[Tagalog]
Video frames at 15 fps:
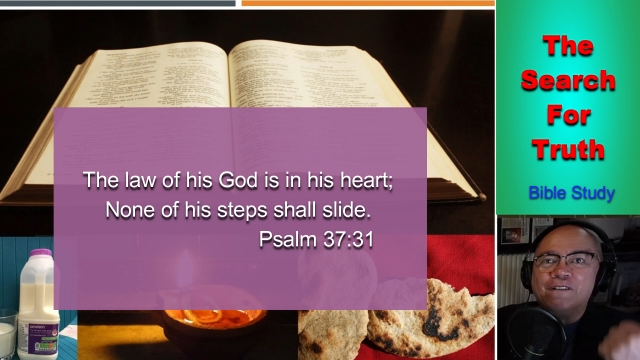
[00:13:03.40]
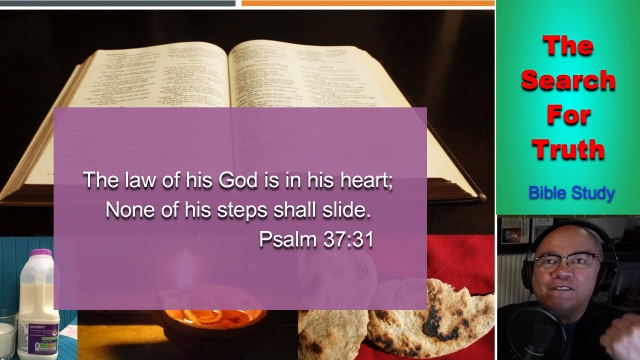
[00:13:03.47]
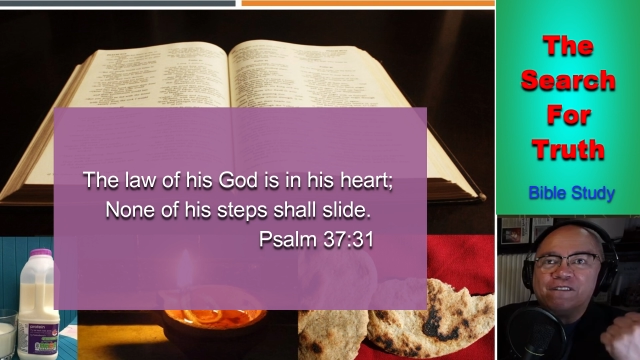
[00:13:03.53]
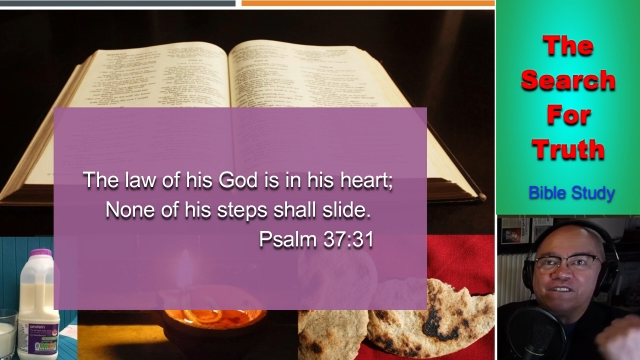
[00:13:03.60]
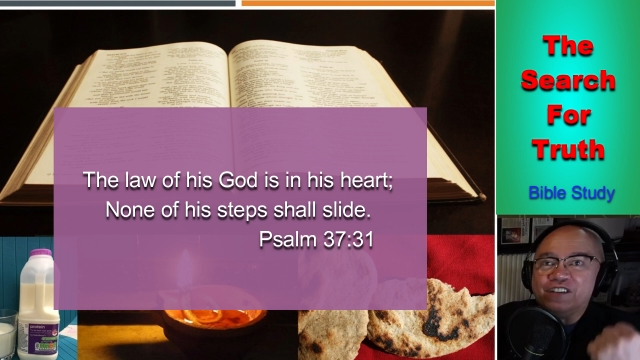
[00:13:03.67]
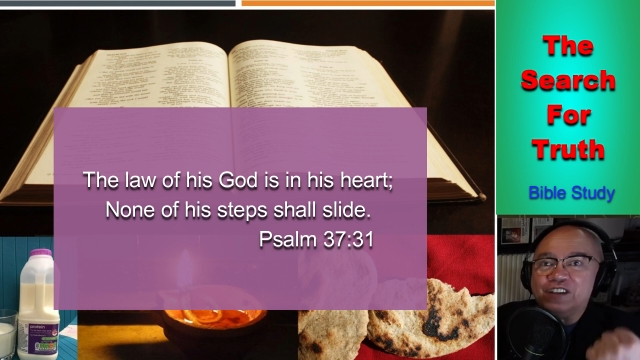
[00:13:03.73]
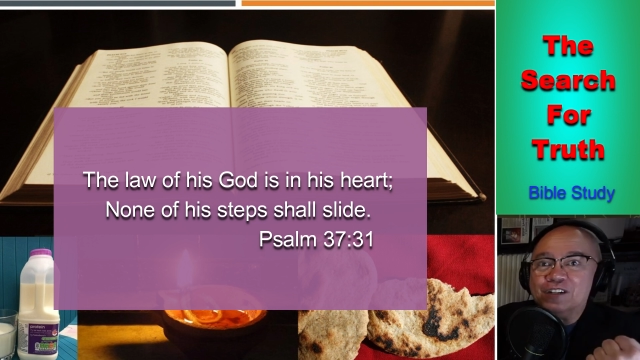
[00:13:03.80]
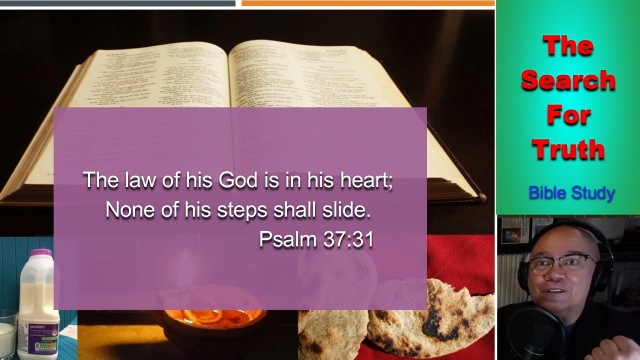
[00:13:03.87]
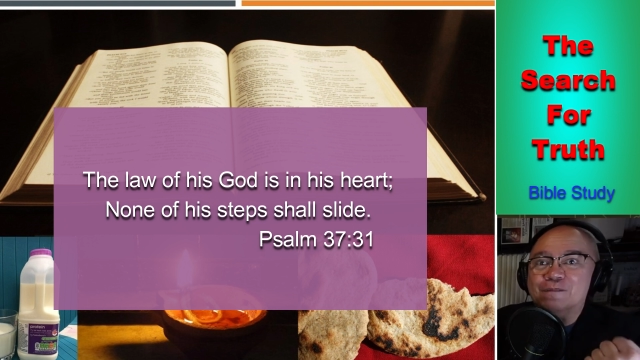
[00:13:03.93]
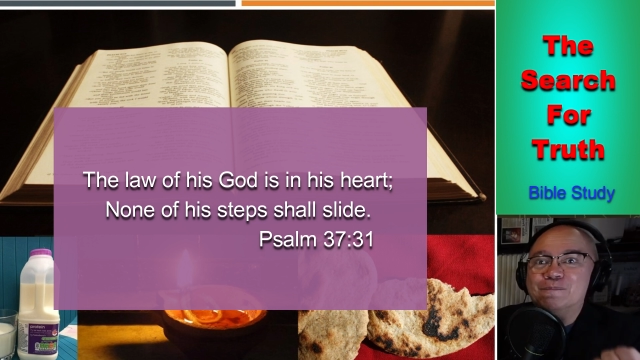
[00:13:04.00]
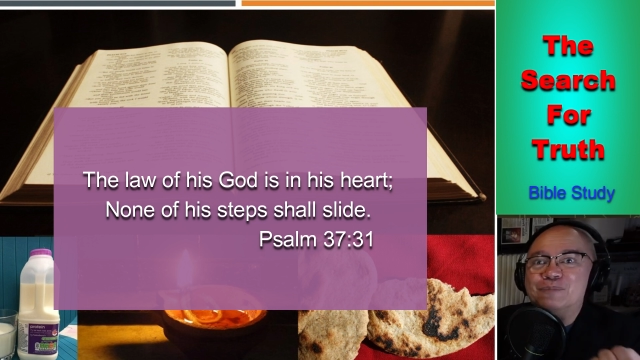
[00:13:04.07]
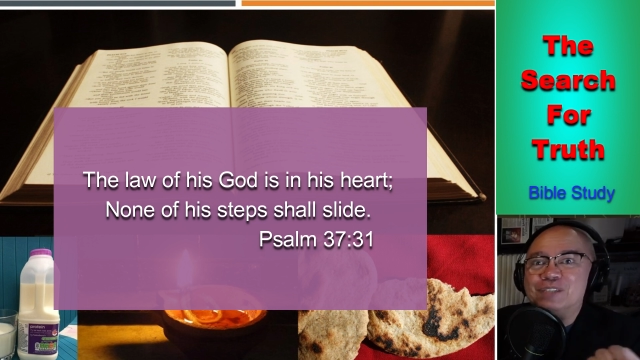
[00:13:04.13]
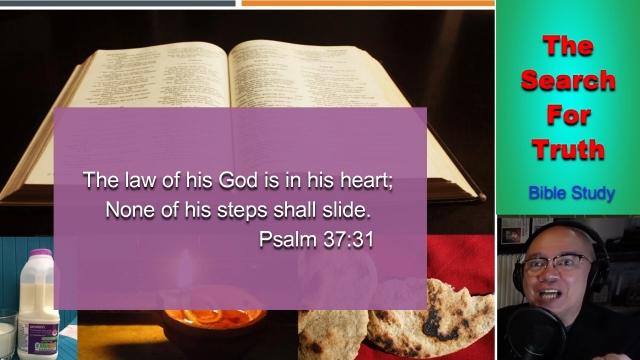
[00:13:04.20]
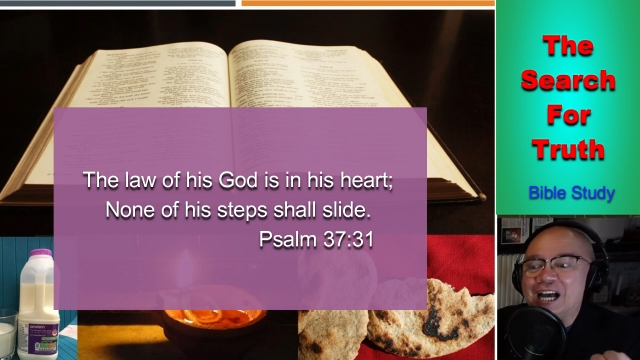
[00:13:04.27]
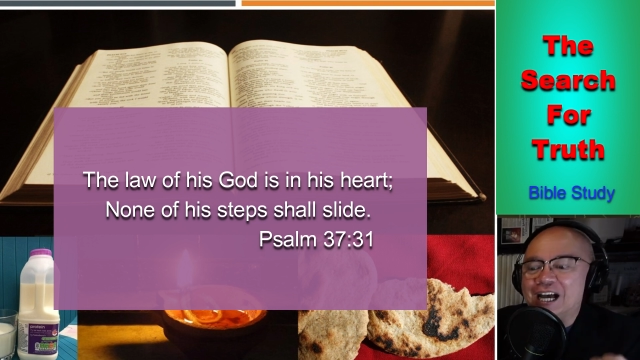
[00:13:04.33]
firm
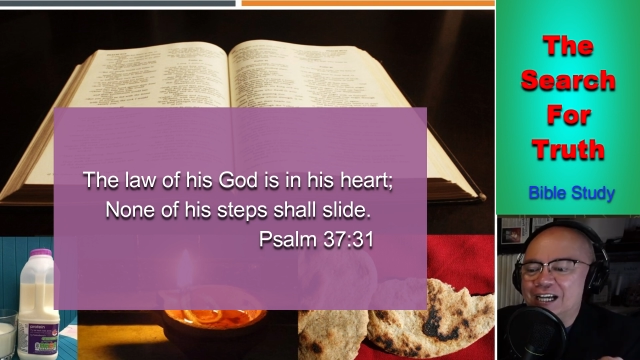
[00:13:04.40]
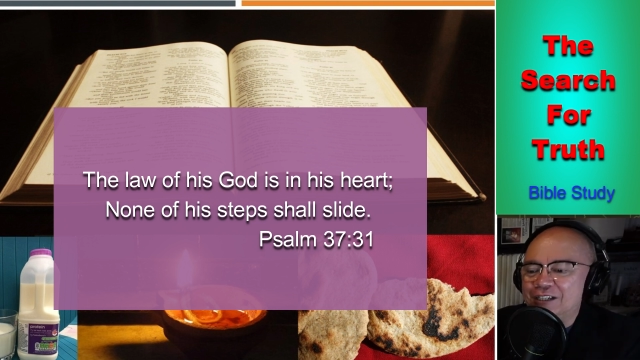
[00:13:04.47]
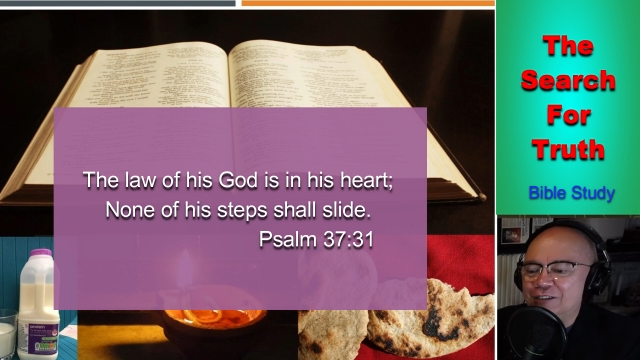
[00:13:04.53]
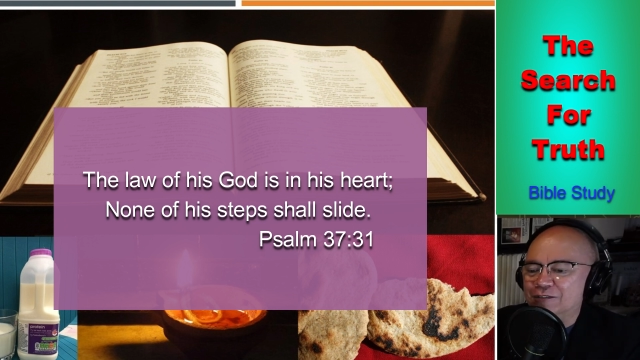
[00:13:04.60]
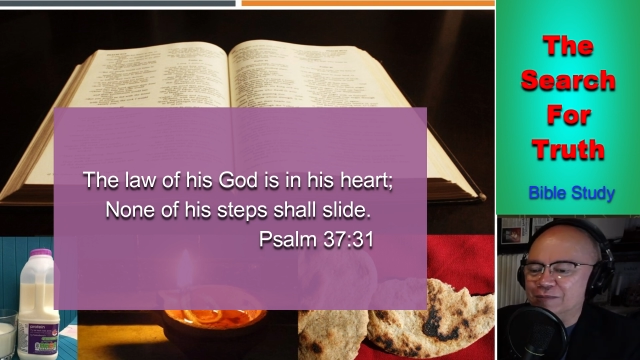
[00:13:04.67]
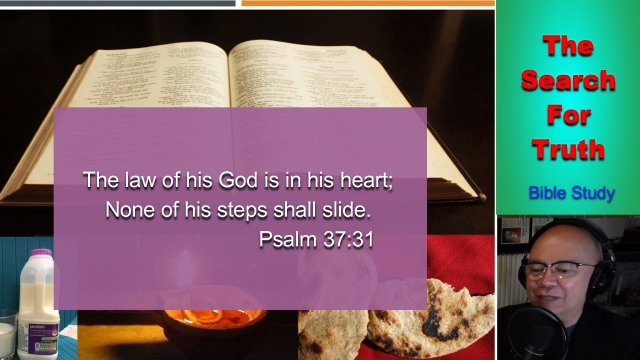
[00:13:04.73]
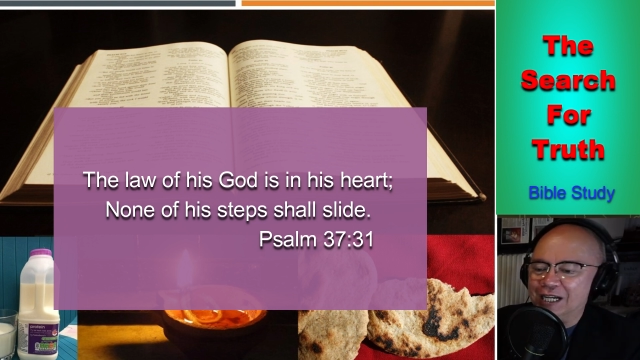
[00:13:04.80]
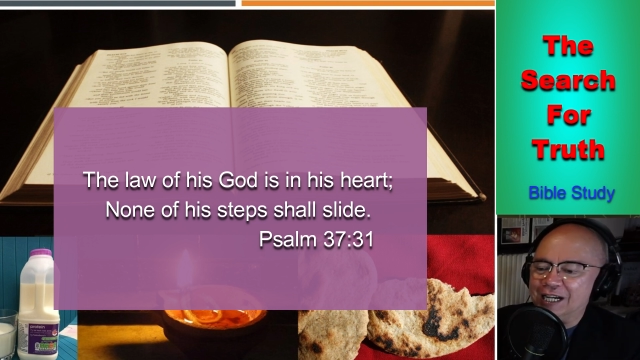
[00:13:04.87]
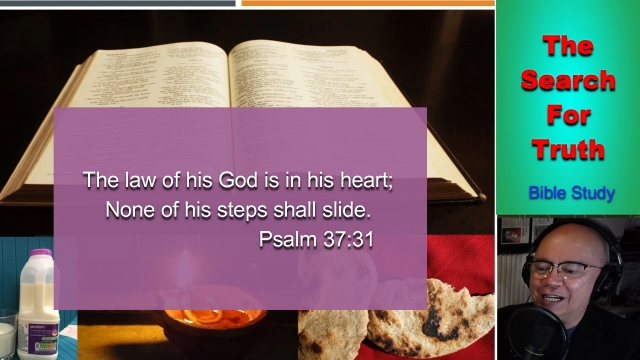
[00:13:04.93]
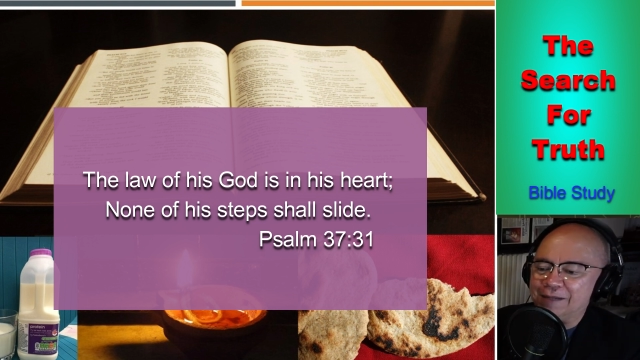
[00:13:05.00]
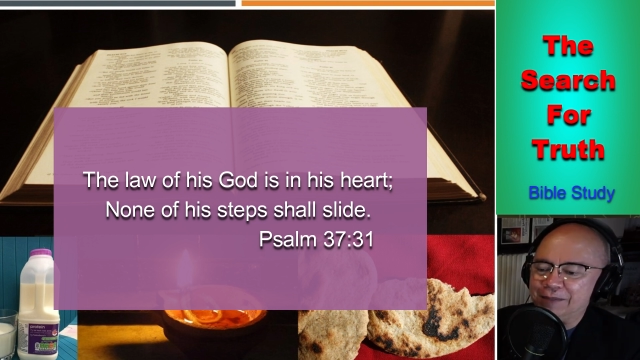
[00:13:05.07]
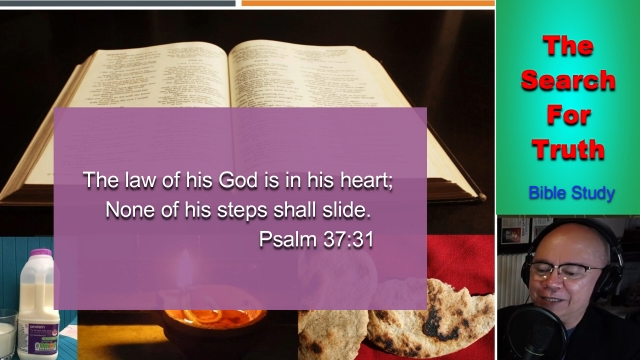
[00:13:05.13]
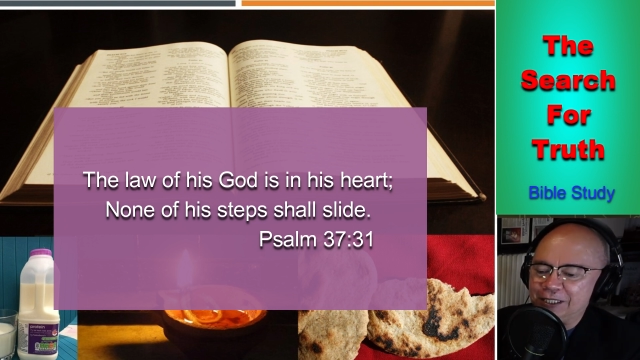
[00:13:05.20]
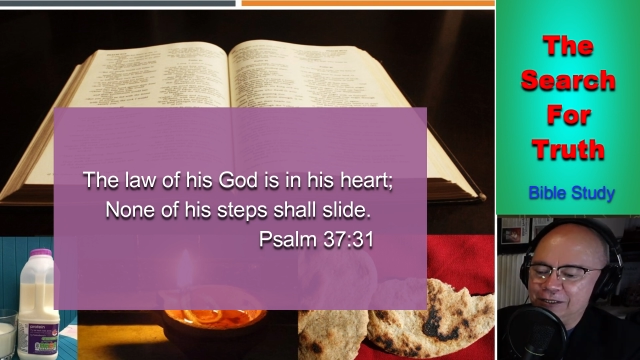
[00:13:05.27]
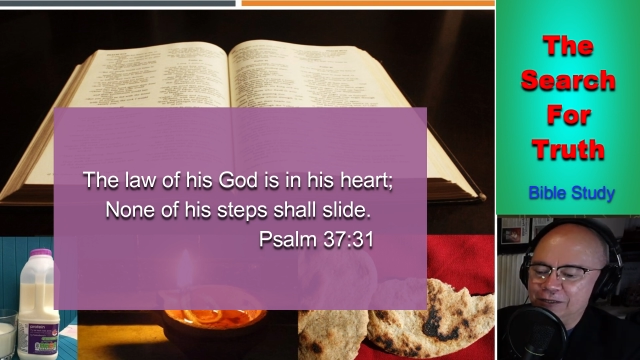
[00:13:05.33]
tayo mga
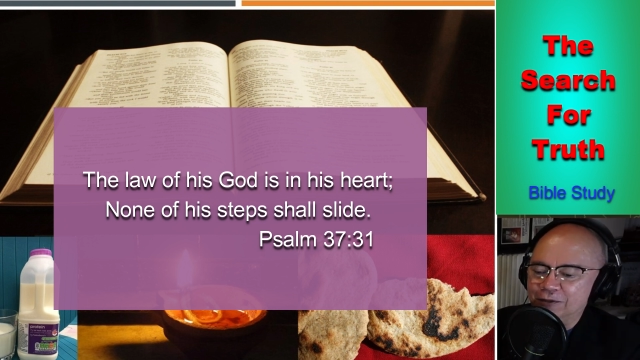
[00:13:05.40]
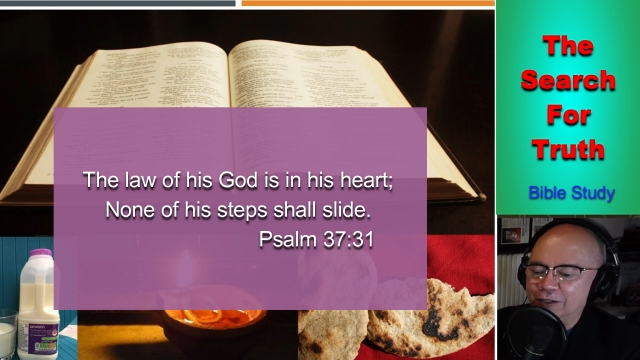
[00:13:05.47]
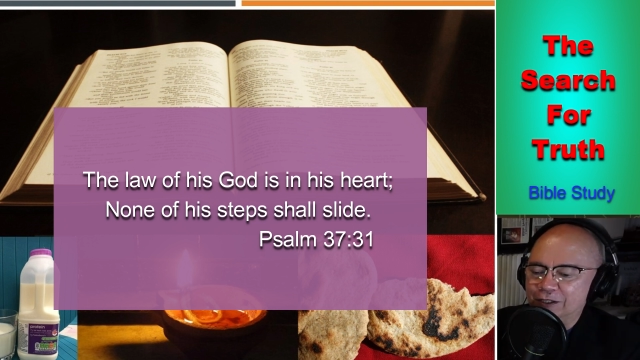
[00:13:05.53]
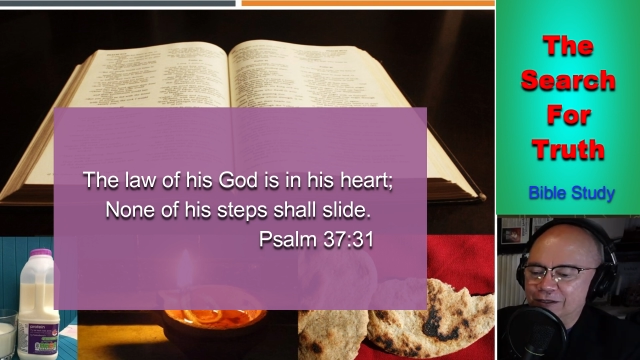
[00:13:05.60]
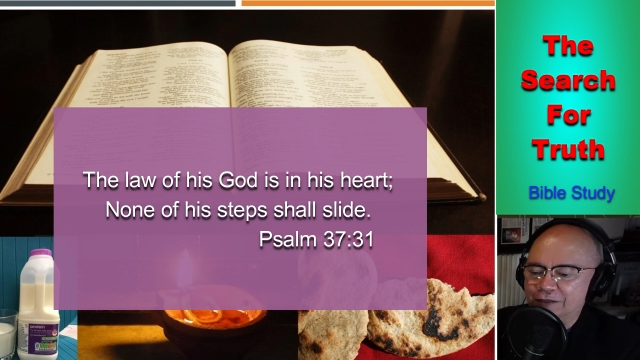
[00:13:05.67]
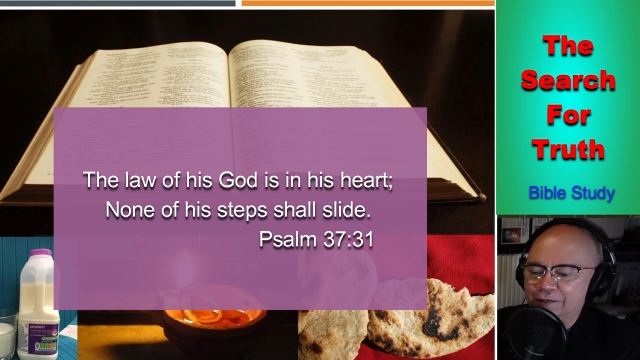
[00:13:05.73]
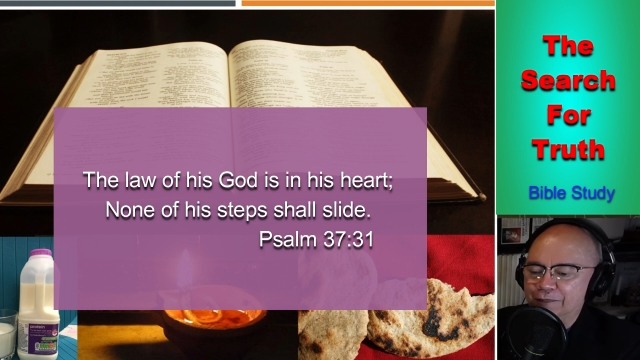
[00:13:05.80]
kapatid ko at